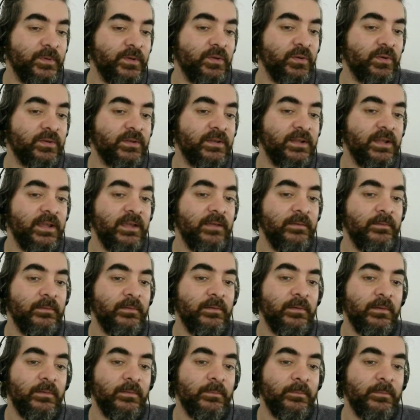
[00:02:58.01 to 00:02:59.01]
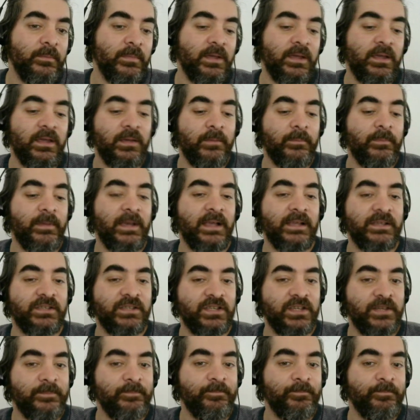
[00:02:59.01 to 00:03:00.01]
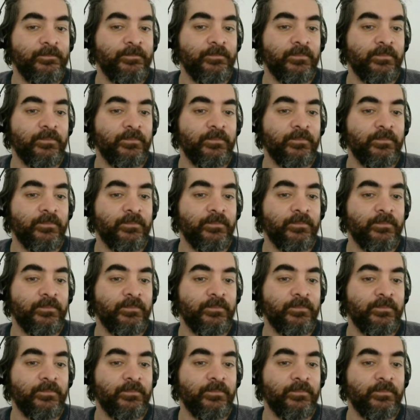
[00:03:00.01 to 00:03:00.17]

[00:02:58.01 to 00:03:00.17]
b4 ile e, belki